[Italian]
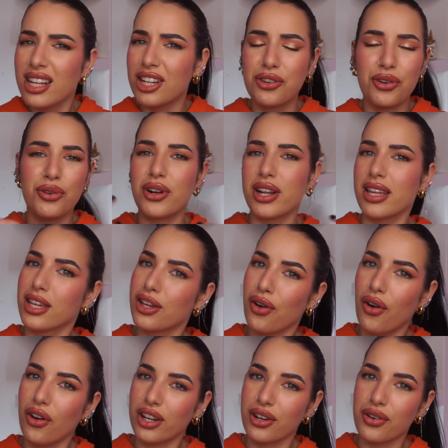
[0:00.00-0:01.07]
il colore
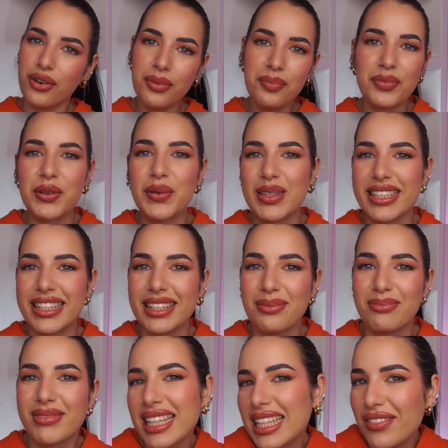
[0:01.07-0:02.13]
iconico, quindi
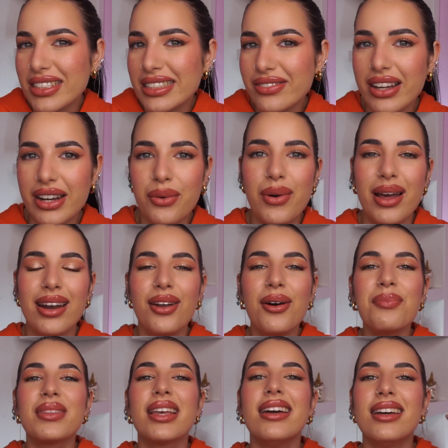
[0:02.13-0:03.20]
mi andava di fare quello.